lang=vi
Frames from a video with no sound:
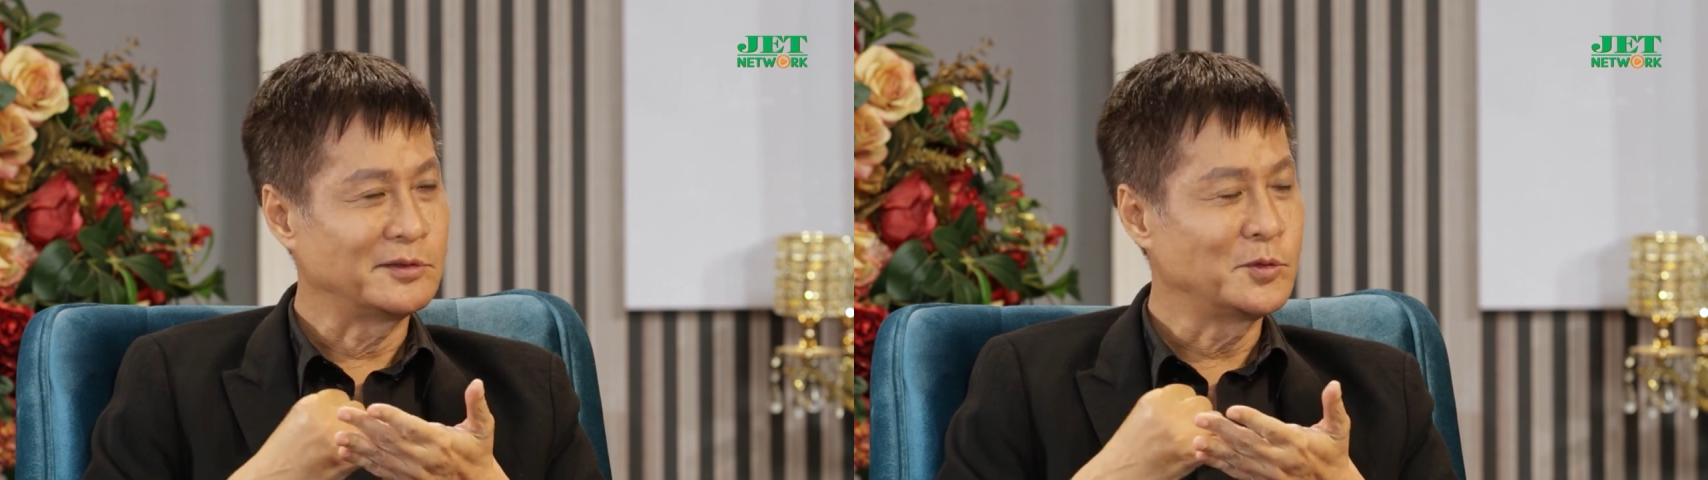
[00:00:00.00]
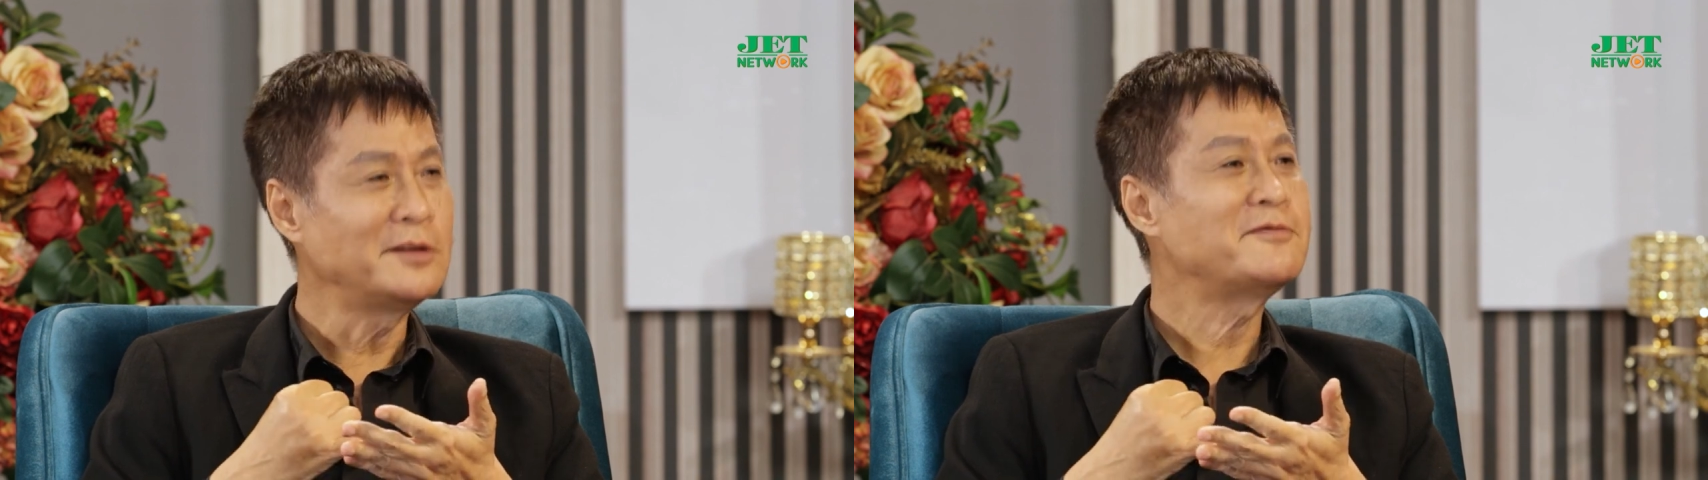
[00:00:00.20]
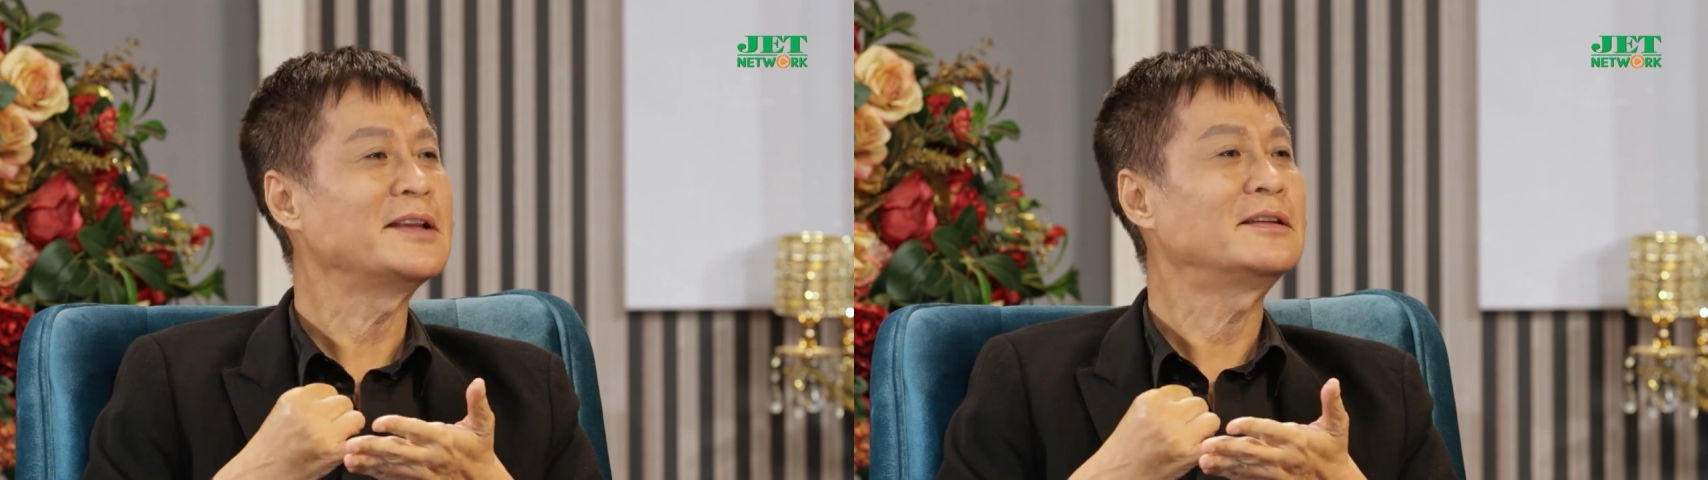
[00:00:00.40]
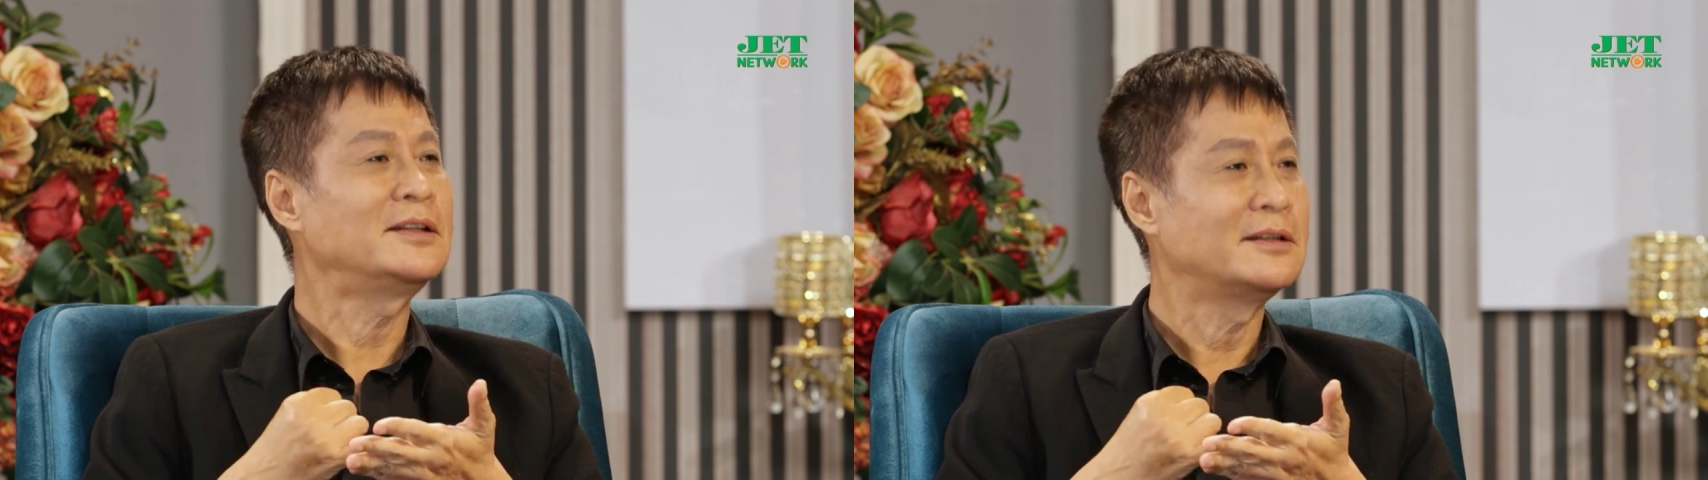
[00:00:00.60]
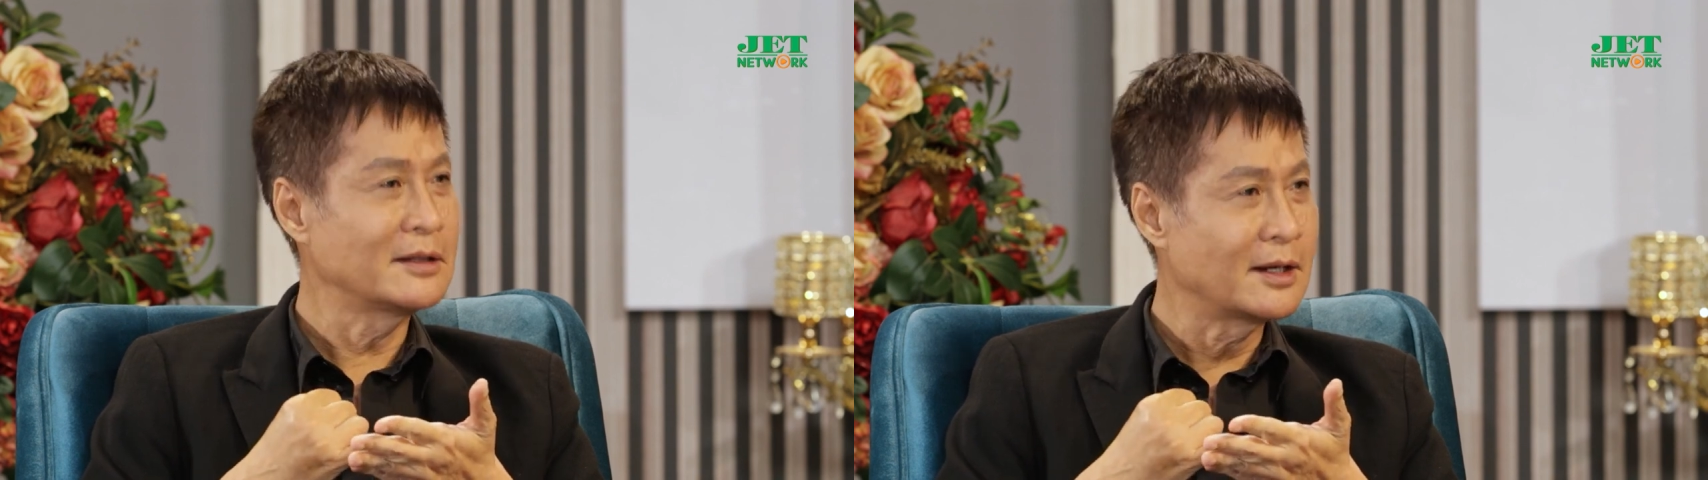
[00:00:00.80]
nguyễn văn
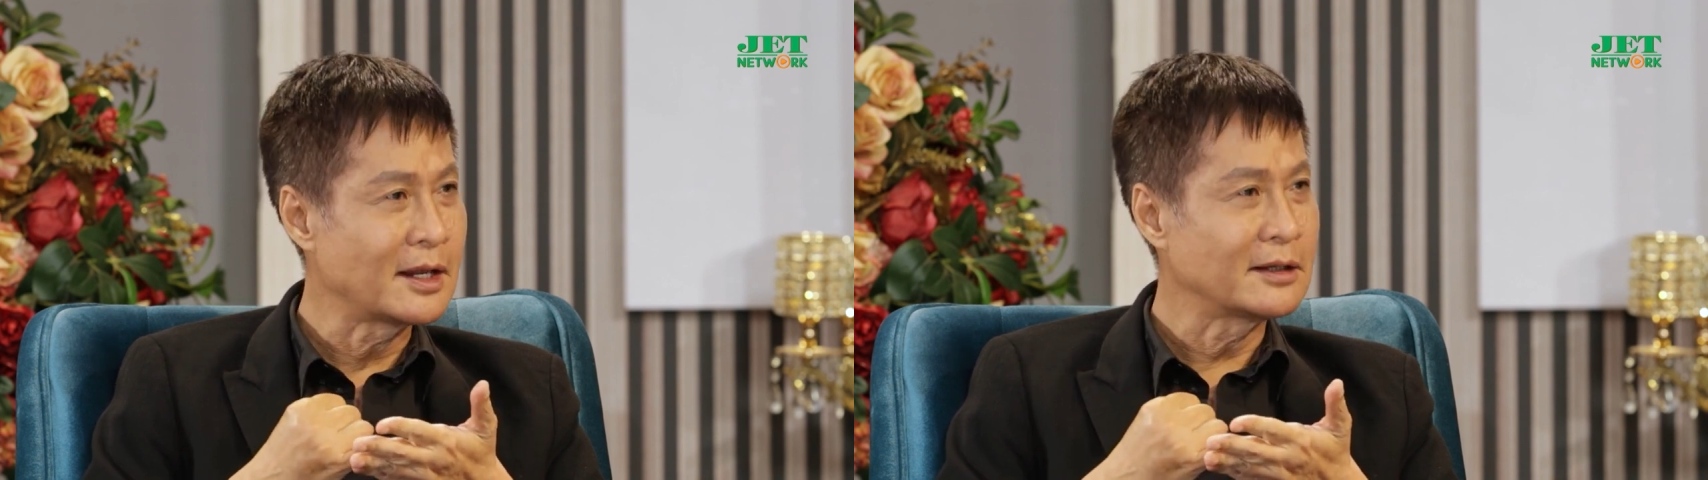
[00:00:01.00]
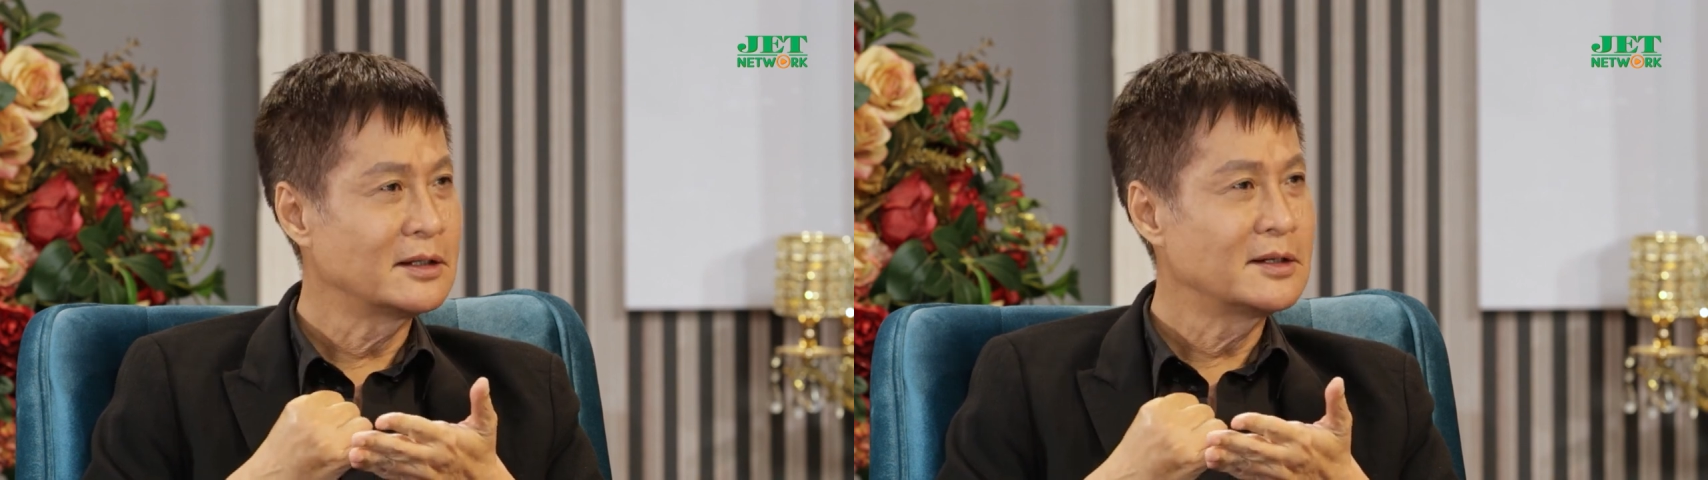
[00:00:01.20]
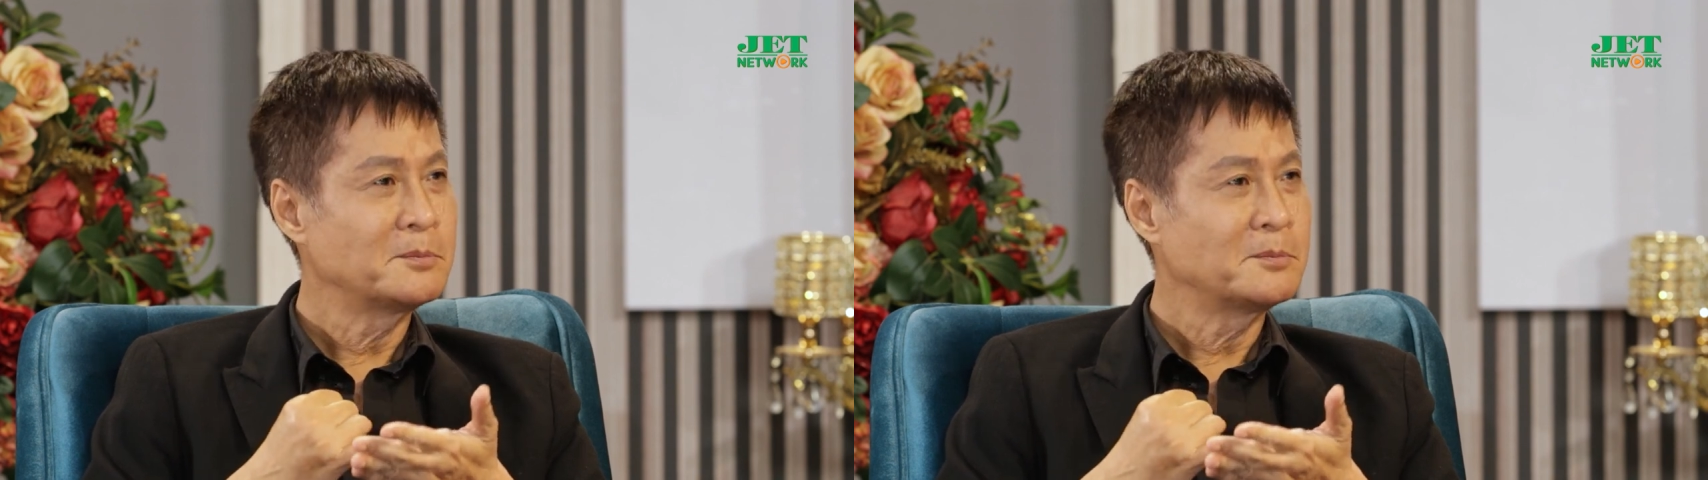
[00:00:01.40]
gì đó chẳng hạn